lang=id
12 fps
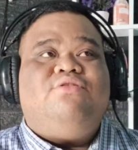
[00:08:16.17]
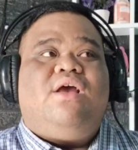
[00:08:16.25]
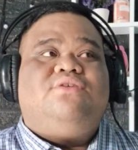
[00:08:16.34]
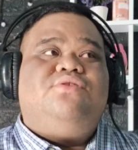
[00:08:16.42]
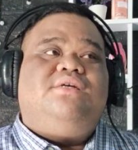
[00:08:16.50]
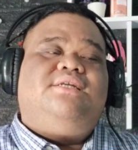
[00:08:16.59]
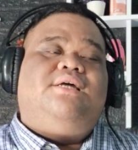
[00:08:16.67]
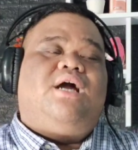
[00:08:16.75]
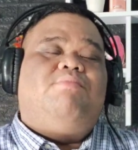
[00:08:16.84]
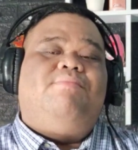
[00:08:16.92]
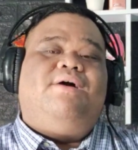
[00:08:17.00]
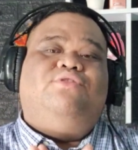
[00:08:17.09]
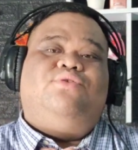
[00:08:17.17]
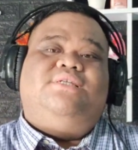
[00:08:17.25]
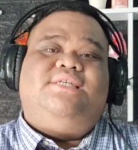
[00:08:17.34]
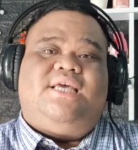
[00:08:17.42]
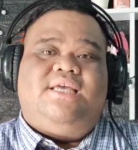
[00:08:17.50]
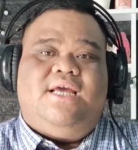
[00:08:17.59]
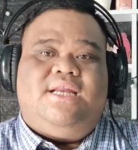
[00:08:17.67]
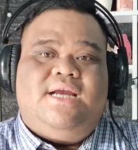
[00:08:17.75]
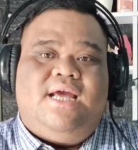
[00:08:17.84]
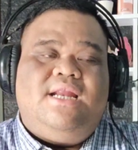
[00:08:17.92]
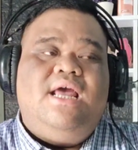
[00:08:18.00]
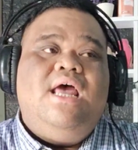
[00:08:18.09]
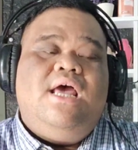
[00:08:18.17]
untuk yang sudah sedekah membantu rezekinya dengan